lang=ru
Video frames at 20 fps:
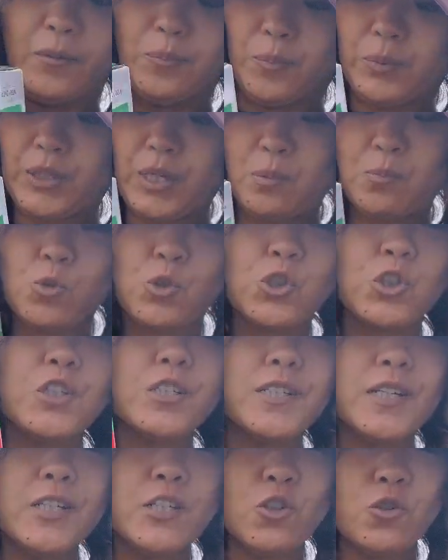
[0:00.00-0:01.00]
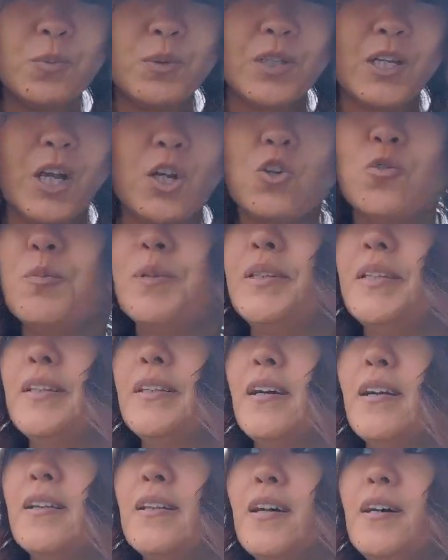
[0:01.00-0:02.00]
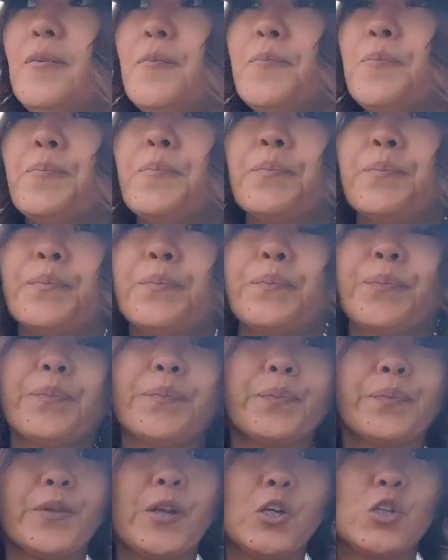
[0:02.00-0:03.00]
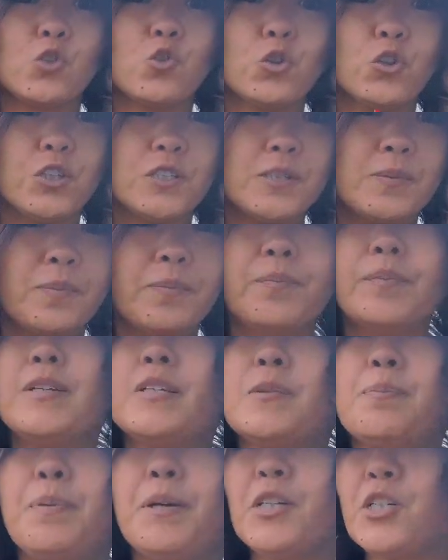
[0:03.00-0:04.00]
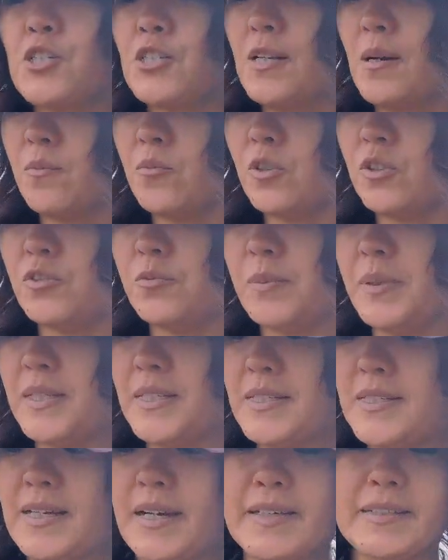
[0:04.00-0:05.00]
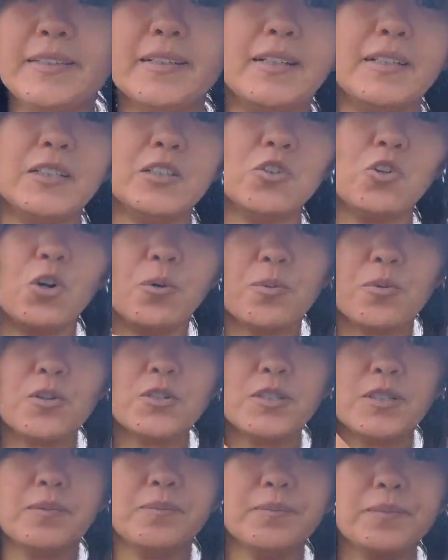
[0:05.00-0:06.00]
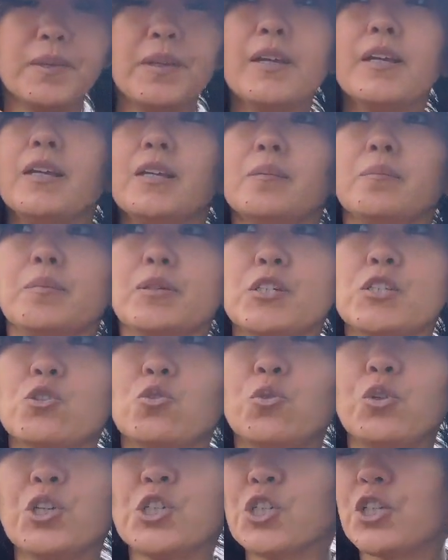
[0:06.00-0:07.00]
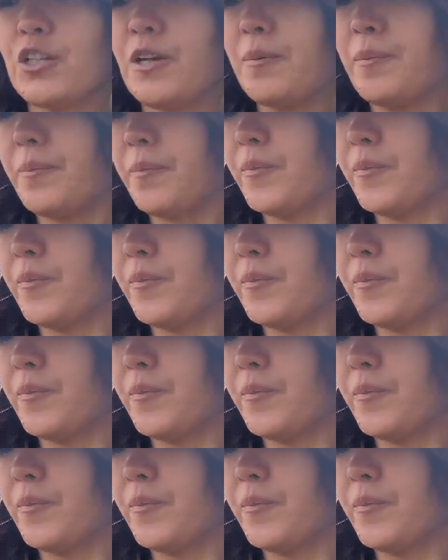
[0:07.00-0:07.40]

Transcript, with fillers: потому что дети у меня любят иногда что-то испечь со мной вместе, а это легко, просто миксуешь там,